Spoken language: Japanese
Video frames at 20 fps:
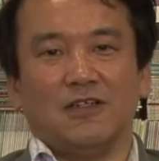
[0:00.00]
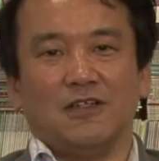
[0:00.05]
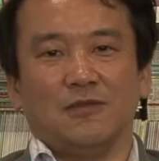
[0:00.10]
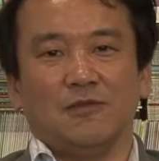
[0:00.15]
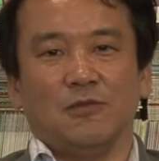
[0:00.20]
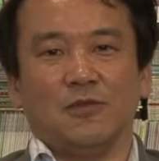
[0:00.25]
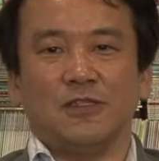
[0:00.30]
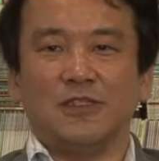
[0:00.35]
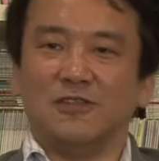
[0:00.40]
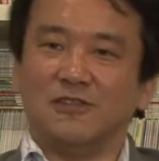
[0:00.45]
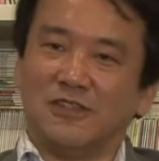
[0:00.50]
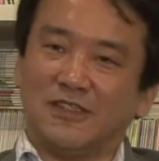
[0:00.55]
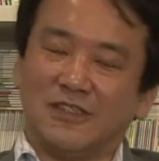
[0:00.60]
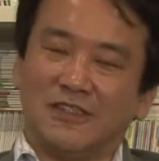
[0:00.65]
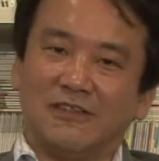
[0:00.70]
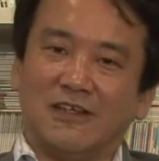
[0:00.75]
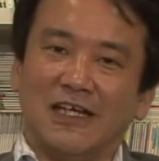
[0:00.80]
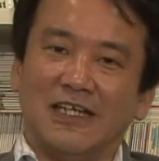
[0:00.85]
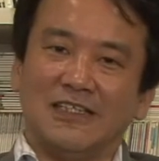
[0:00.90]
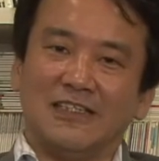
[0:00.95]
持ち主っ
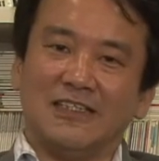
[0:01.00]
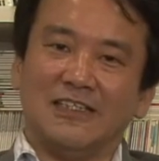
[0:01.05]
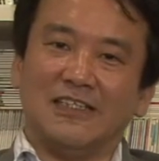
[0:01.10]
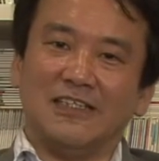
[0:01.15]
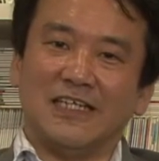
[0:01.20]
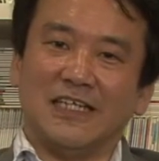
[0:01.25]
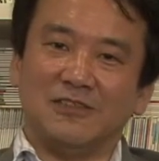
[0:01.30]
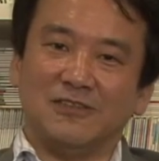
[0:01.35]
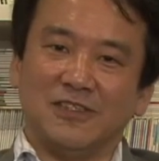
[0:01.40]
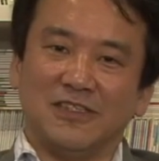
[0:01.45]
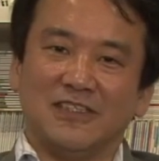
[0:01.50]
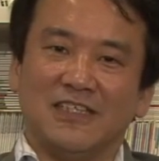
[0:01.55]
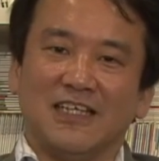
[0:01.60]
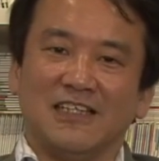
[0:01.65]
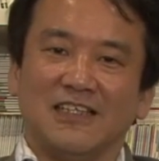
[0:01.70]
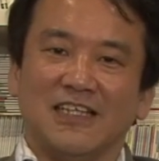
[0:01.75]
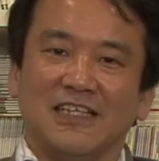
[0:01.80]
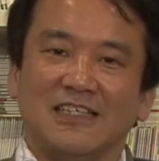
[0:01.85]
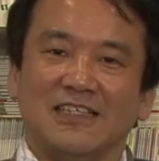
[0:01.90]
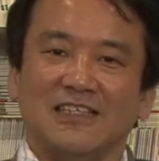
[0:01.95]
ていうか家主さ
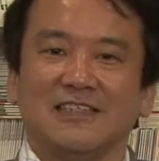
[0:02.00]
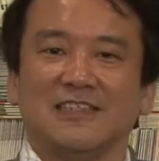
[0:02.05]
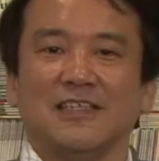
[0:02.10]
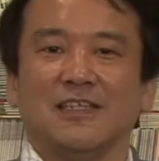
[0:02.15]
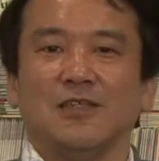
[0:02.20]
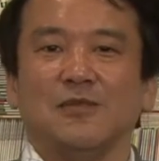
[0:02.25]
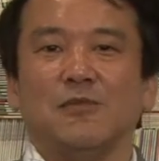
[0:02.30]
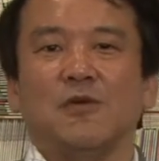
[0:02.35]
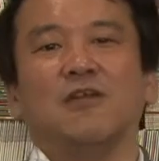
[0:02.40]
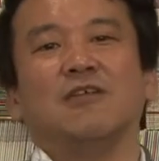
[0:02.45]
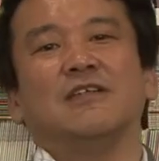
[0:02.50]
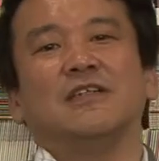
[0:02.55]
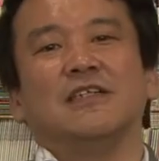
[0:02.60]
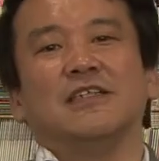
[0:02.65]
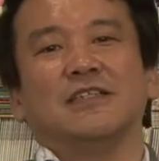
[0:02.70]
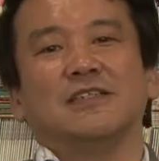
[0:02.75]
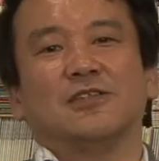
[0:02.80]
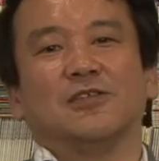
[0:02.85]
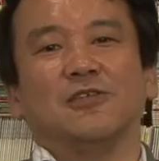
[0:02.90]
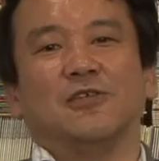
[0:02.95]
んなんですけども
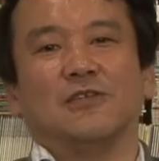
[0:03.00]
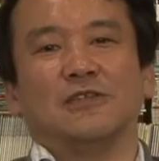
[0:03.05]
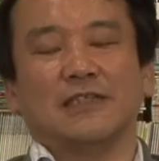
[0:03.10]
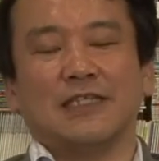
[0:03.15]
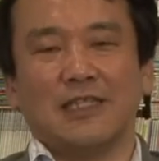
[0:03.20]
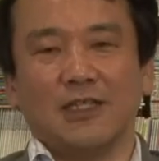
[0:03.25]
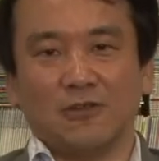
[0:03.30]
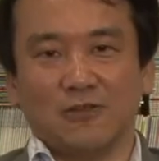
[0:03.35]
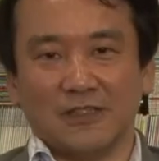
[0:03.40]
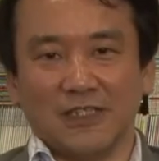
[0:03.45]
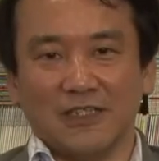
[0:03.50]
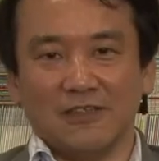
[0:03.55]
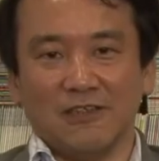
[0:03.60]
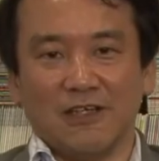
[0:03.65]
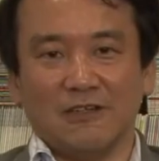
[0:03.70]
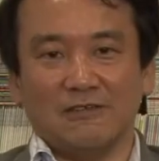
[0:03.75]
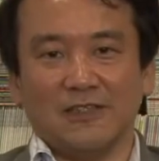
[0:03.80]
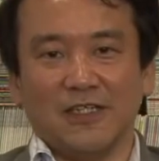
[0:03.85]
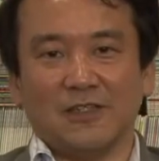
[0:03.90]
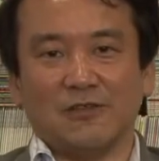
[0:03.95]
その貞子さん
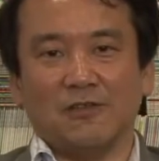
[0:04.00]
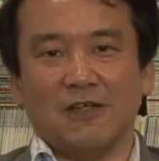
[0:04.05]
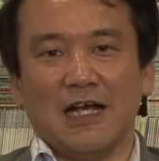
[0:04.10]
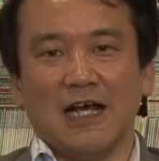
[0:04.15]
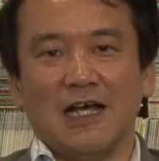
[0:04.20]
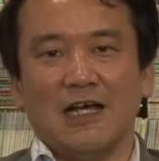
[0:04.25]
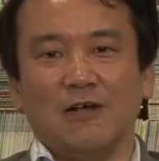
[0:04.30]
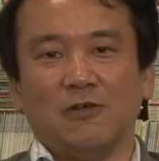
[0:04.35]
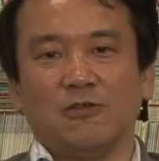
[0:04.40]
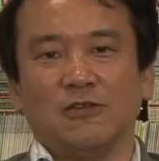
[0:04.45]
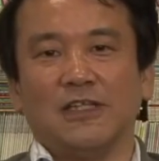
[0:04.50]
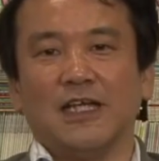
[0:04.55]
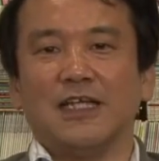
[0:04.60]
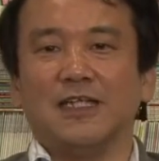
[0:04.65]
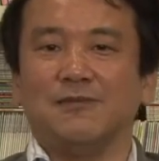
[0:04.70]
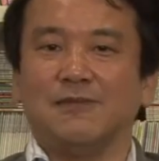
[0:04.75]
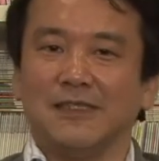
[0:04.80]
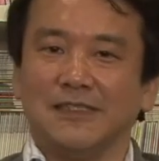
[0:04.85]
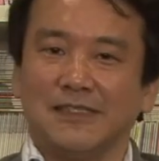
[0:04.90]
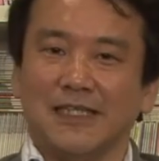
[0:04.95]
のアフレコが行わ
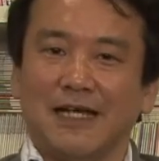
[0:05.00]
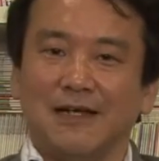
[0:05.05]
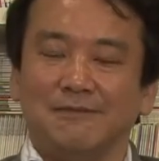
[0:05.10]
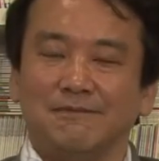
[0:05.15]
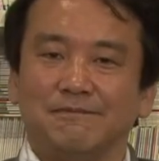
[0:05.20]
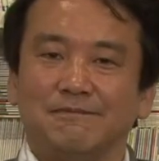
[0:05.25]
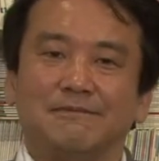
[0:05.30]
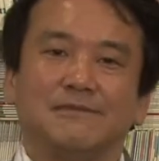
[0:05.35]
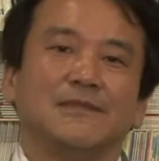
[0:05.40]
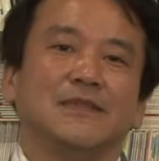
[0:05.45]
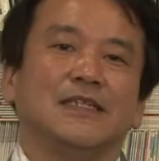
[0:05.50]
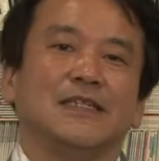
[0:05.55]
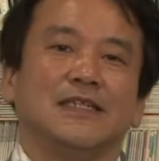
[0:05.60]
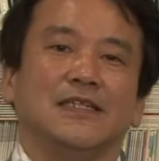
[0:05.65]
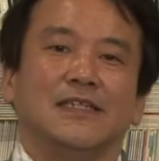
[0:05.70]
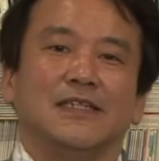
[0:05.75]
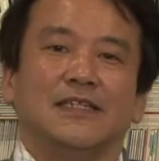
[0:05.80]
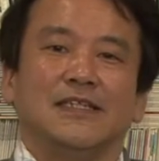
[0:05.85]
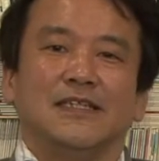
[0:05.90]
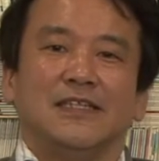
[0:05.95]
れました。
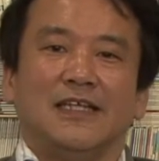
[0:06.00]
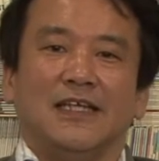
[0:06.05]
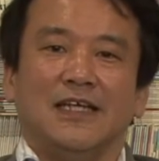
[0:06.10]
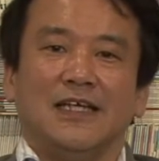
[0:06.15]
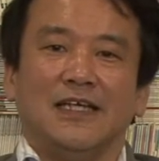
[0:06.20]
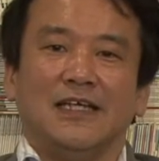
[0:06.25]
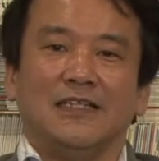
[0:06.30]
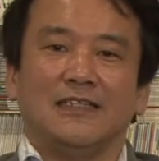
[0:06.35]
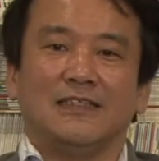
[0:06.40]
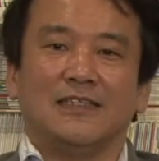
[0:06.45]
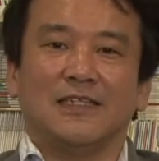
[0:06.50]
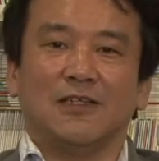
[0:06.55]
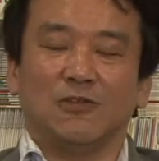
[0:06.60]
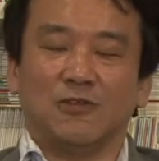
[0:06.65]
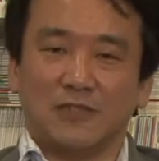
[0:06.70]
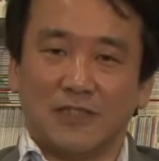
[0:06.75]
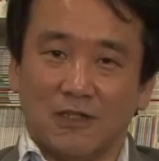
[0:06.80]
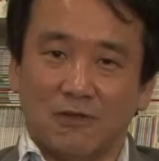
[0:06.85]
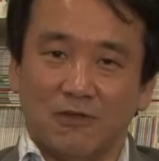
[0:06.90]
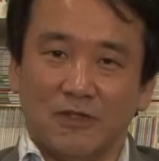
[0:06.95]
えー、貞
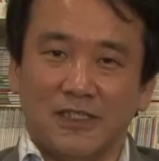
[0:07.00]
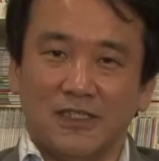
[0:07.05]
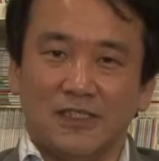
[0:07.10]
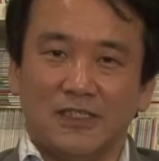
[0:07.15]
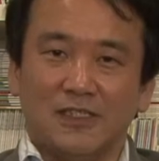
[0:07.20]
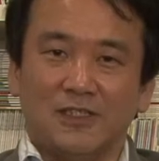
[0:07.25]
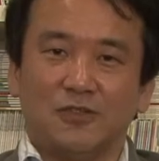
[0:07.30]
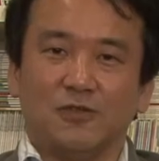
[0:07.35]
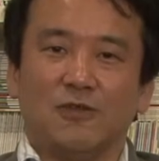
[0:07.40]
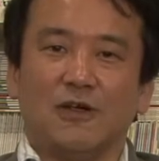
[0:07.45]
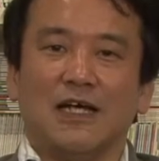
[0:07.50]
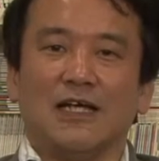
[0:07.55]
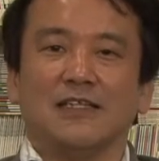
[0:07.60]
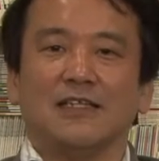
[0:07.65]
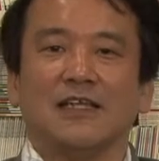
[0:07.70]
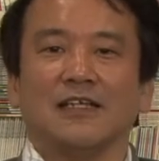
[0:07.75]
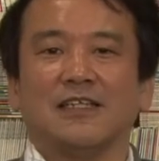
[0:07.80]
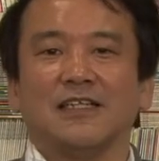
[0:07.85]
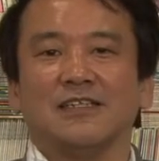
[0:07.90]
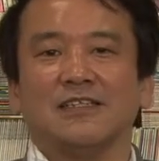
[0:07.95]
子さんを演じるのは
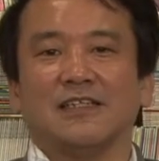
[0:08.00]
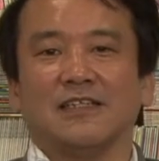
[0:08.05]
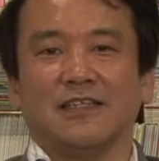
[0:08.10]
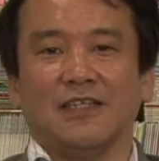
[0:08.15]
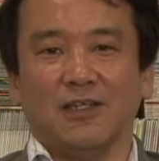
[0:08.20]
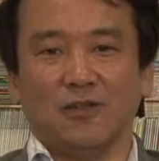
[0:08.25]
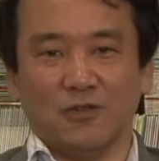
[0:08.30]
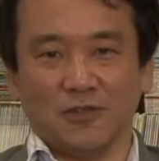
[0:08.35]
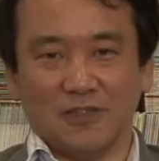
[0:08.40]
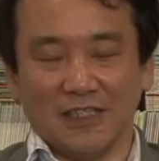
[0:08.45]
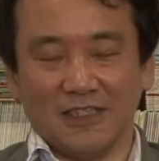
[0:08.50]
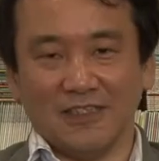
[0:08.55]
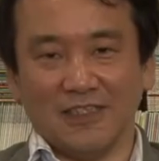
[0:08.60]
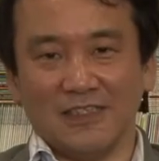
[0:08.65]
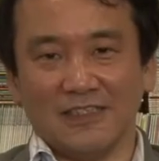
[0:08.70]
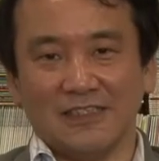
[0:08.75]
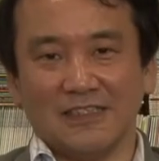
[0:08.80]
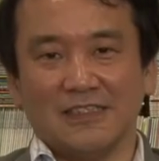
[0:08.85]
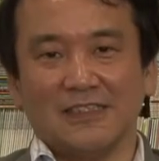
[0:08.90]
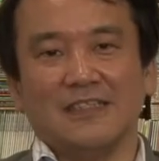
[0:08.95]
竹下恵子さんで
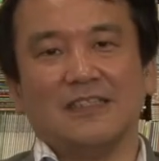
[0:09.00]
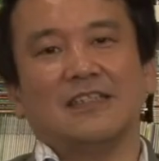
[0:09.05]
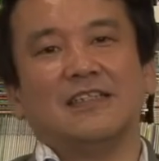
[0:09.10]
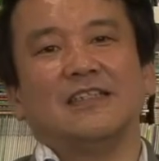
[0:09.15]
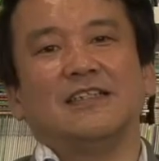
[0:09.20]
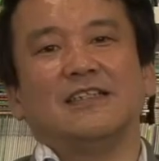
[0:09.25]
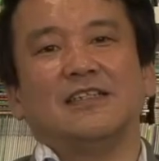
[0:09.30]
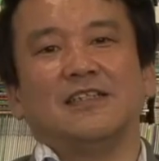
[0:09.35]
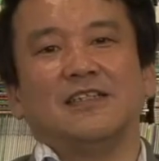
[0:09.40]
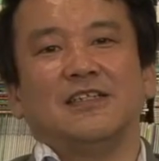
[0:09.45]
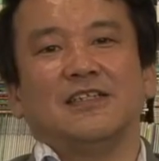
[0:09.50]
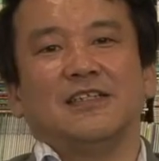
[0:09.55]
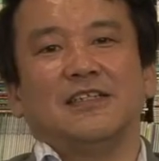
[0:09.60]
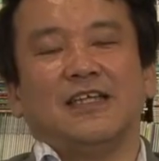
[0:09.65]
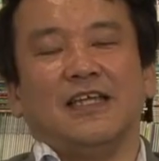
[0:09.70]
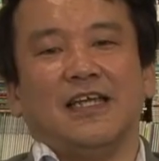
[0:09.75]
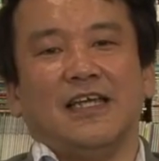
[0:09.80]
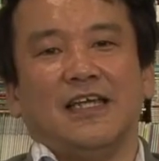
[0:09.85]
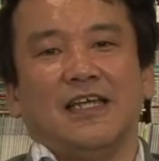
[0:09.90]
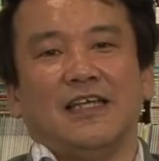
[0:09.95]
す、
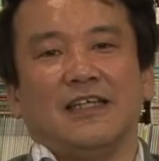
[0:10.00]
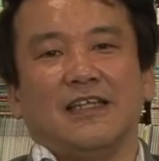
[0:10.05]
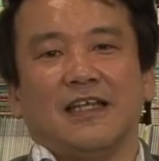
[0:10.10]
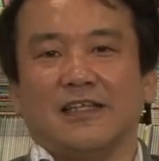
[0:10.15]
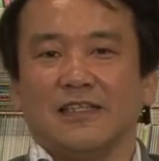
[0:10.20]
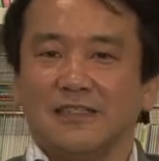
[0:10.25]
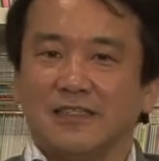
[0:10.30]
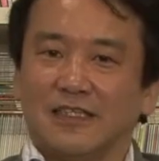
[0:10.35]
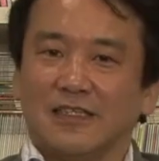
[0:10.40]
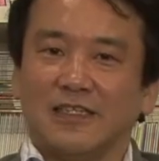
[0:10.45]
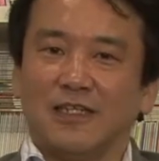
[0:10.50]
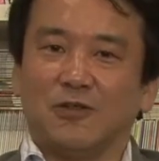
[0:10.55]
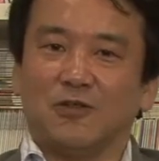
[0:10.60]
えー、竹下恵